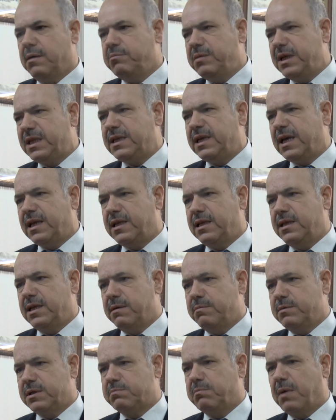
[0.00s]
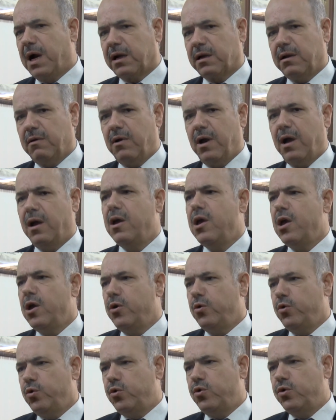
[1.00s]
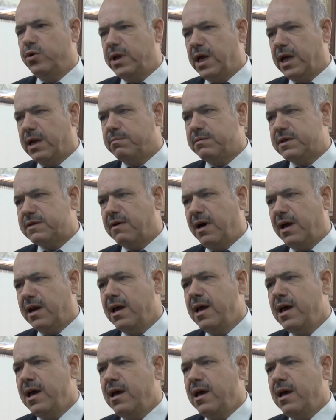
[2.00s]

mitye dediğimiz baklava ürünlerimiz var.